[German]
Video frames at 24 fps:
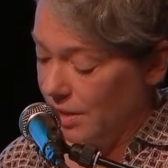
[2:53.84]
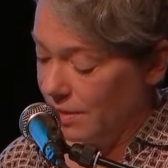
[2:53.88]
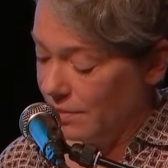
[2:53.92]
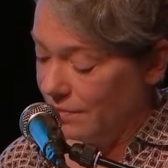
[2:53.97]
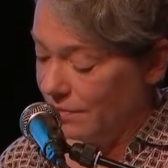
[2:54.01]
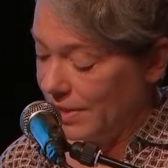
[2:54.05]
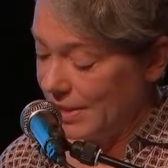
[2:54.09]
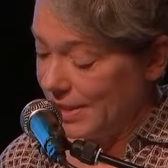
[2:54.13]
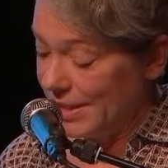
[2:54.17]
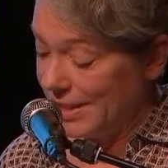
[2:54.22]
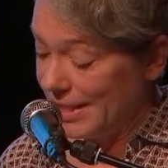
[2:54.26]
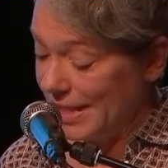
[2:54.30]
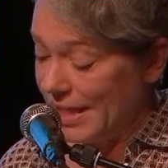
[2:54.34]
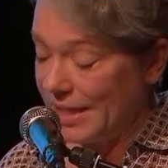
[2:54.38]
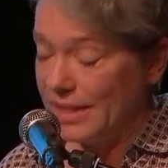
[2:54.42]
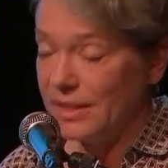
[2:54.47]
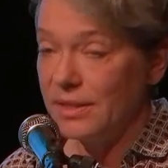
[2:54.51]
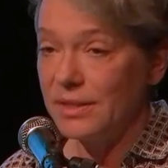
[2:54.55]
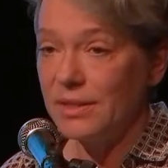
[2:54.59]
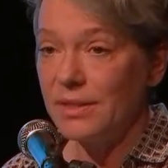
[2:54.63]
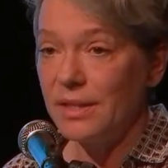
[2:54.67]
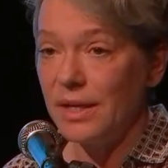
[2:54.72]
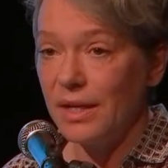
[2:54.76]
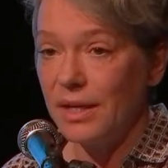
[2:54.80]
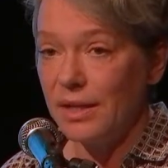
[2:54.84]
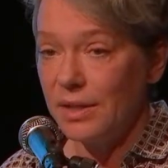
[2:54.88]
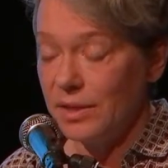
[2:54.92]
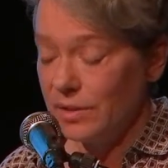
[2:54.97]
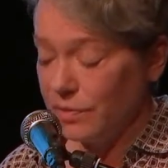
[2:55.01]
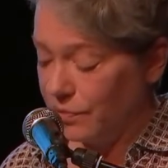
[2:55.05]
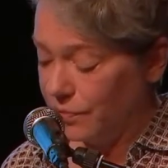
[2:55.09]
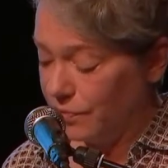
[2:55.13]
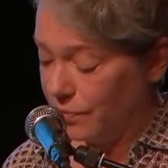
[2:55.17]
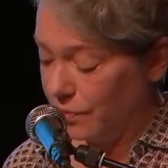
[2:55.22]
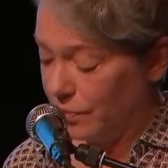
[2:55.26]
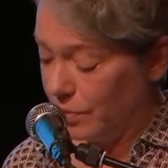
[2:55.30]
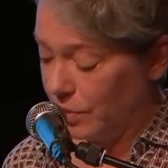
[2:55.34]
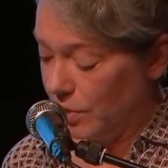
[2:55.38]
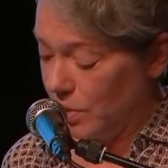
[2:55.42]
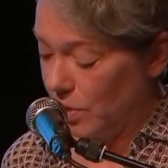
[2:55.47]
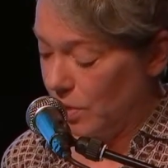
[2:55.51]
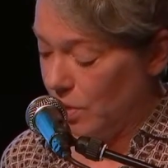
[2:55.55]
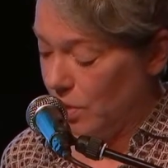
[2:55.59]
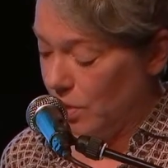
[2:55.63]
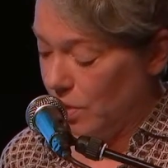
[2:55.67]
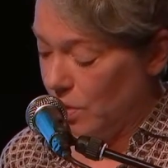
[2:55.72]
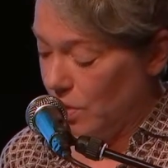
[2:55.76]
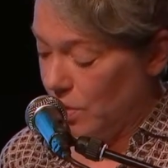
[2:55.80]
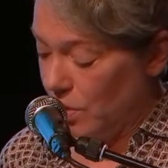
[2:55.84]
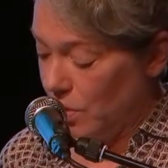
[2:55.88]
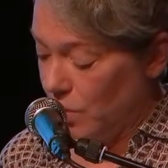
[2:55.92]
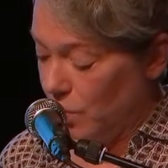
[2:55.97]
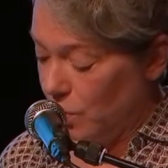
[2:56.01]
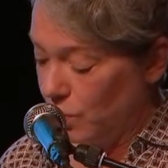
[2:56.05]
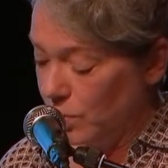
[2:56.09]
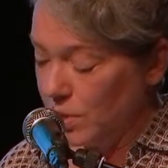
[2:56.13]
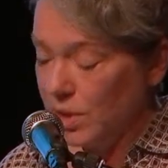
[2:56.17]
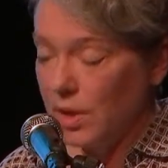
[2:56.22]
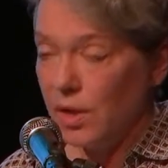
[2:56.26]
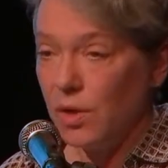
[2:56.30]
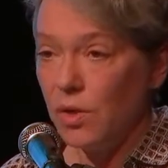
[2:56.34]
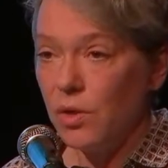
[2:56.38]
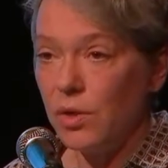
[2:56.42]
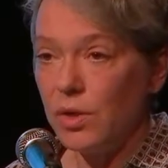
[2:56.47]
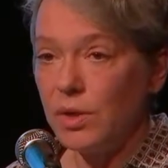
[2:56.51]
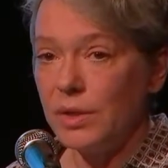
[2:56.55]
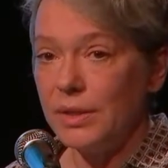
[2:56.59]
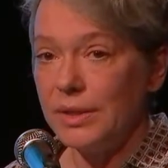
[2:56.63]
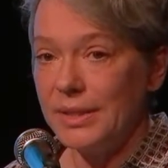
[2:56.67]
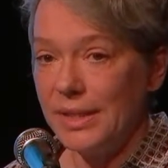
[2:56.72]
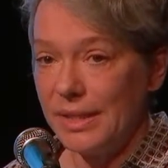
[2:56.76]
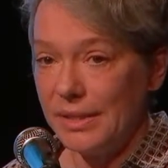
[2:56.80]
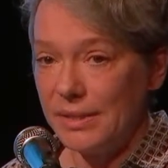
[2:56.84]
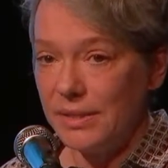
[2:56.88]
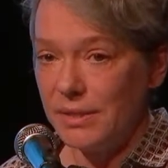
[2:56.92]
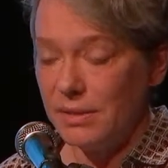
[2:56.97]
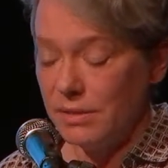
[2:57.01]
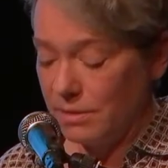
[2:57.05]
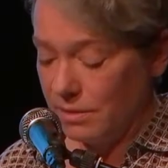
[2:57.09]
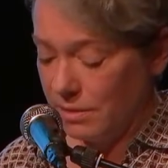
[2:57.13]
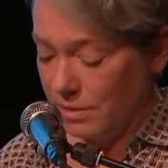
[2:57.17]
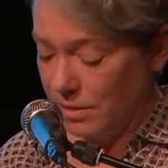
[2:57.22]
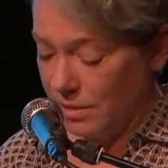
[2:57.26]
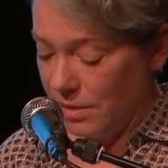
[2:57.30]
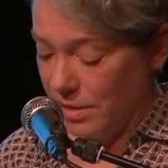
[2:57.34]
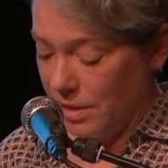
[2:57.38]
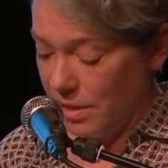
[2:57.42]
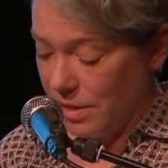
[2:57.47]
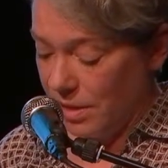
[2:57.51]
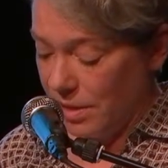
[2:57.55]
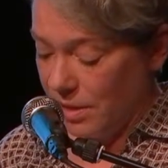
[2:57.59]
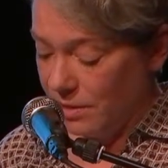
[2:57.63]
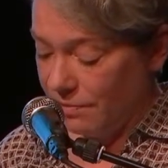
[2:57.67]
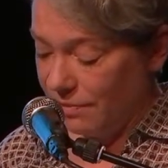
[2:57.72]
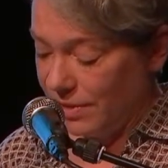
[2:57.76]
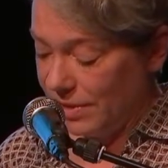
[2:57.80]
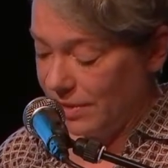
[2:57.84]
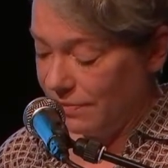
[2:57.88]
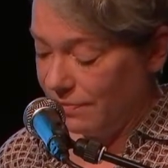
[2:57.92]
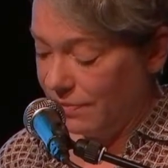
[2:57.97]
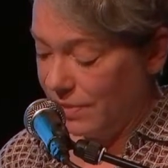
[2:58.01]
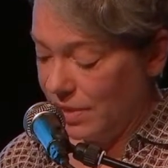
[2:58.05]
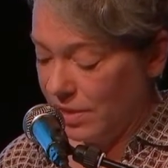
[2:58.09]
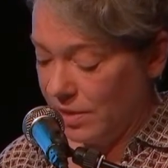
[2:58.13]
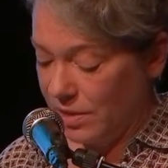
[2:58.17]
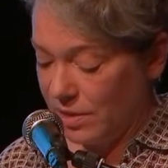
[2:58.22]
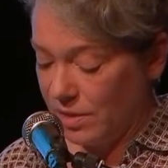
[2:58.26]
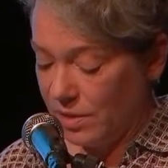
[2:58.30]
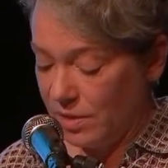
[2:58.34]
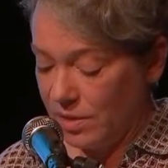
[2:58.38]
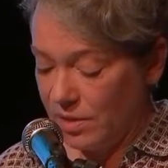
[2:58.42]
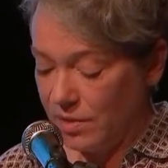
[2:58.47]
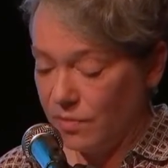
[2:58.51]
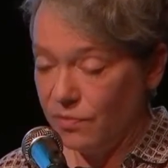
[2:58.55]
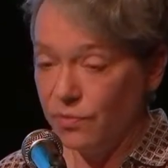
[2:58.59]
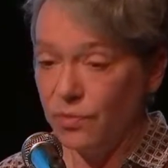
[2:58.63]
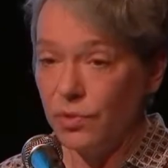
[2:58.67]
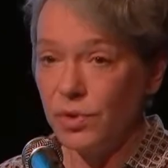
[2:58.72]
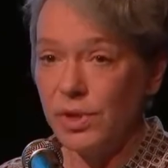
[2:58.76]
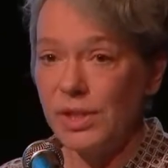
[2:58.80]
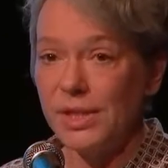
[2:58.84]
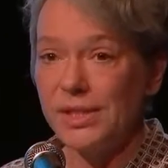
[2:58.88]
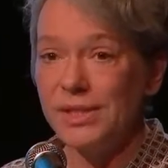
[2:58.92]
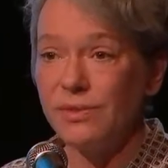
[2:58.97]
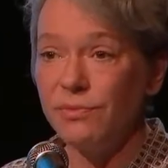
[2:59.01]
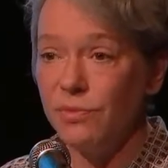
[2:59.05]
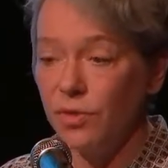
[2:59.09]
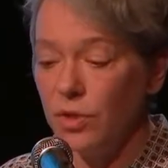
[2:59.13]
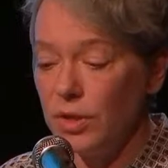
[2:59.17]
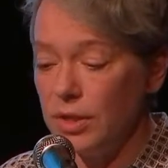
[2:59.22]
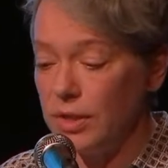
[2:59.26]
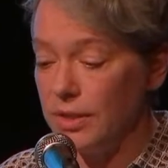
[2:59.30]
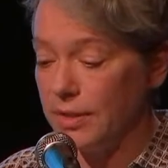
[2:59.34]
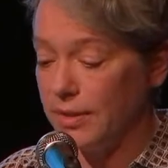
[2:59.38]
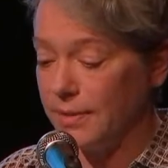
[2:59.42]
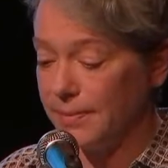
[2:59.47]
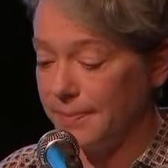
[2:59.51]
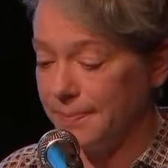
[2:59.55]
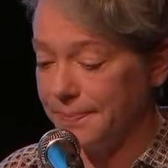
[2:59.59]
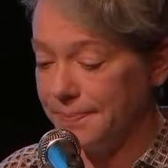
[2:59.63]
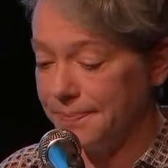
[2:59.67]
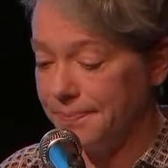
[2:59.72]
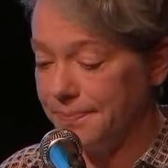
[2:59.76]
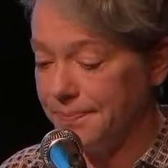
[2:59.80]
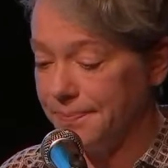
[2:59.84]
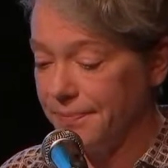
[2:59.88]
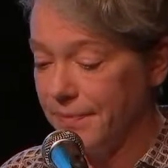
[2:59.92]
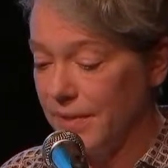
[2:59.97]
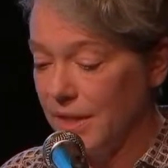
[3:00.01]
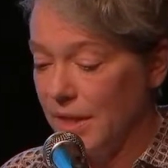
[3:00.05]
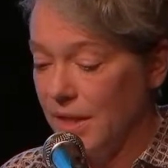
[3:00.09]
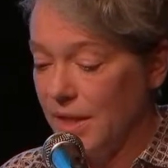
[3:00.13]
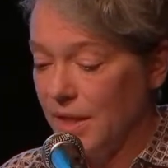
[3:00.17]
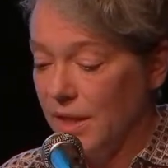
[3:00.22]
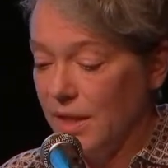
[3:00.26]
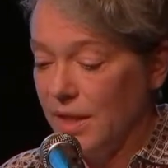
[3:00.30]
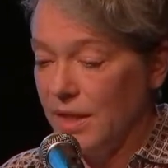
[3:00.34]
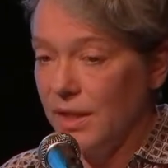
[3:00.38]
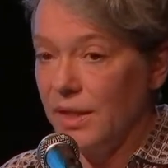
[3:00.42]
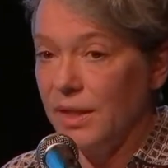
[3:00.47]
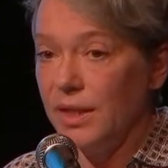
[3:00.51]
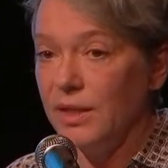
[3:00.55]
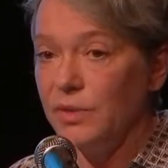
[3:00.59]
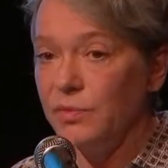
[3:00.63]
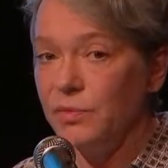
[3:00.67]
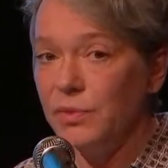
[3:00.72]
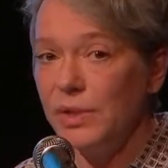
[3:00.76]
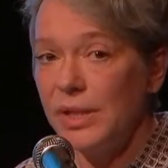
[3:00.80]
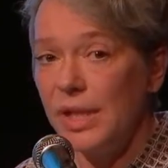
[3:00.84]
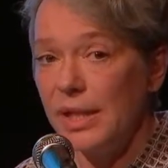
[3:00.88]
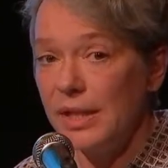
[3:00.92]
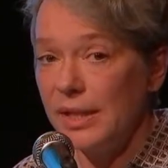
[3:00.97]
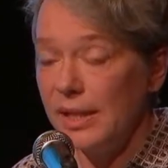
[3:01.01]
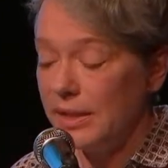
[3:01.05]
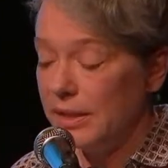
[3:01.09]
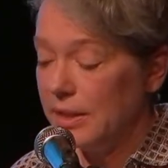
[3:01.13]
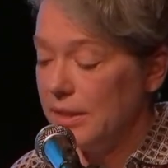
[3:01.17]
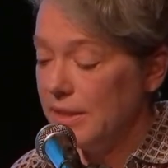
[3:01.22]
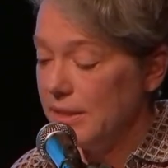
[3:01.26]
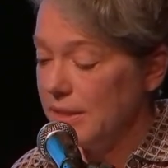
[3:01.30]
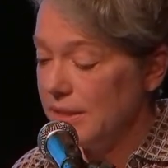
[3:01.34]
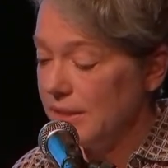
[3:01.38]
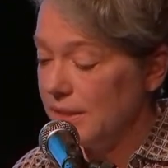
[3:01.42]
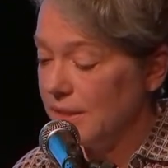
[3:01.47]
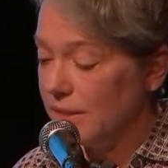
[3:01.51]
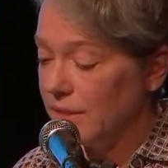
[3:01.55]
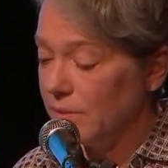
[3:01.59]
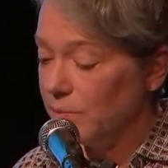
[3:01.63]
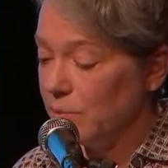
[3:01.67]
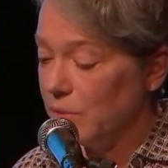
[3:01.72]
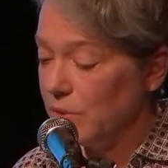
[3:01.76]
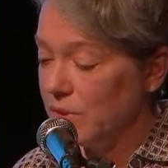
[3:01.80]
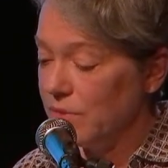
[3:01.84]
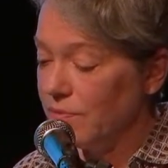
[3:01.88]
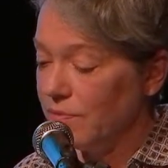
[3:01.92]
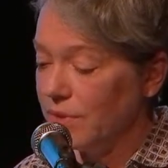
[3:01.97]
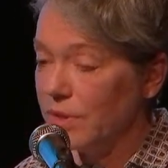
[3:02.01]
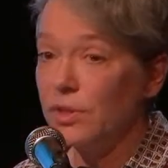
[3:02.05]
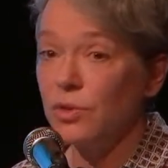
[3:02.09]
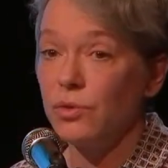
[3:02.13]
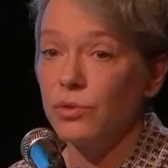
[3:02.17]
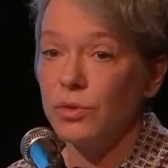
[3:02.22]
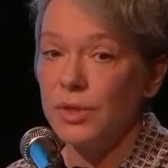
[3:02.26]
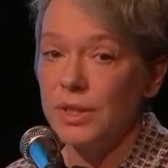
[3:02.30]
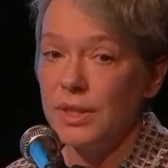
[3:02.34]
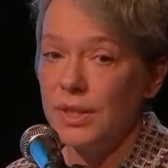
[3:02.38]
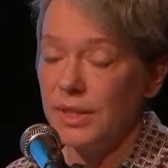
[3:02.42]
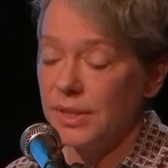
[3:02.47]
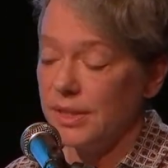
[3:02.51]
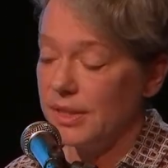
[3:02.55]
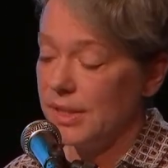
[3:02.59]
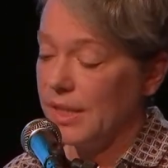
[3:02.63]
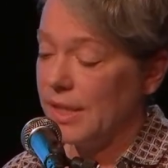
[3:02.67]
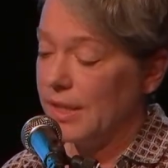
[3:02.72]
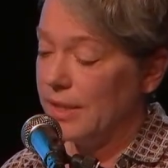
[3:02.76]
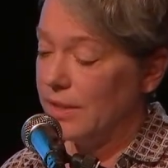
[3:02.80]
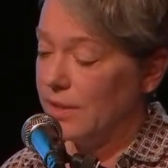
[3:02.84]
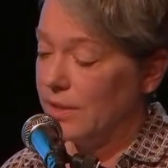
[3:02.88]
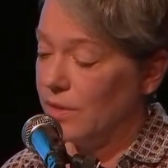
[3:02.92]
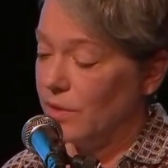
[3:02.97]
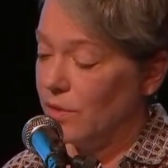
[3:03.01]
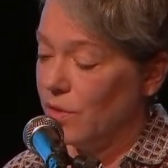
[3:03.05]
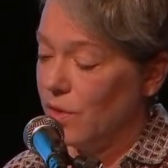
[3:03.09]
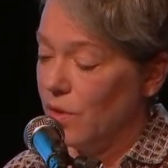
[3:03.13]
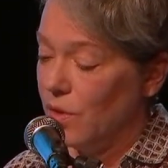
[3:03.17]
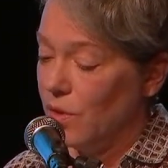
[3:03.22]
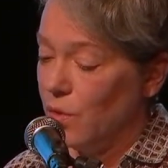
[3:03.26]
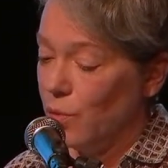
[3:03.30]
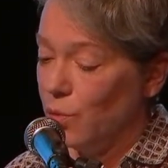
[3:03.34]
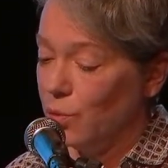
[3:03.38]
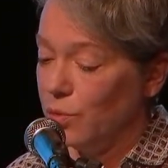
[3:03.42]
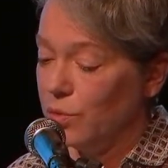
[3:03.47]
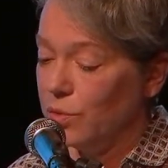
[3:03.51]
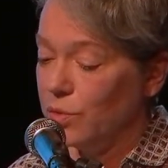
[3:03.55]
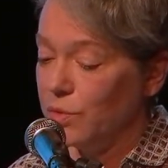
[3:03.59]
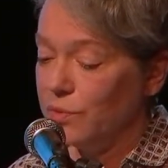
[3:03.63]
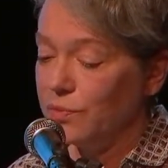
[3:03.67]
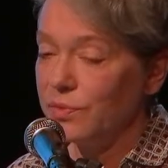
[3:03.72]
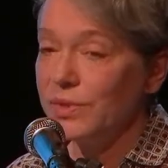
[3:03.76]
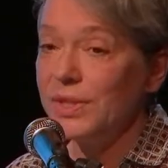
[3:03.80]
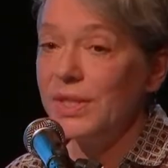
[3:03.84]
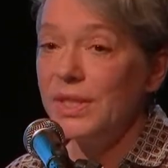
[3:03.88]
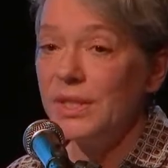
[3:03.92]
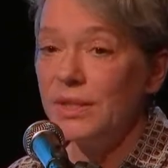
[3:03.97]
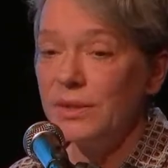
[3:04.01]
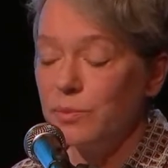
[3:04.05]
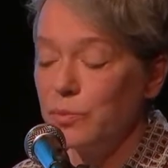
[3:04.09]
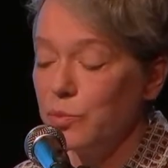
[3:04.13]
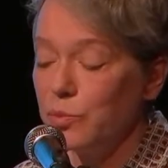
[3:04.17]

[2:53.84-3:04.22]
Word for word: was sein darf und auch dessen, was wir wirklich wollen. In vielerlei Hinsicht müssen wir geduldig sein und dürfen nicht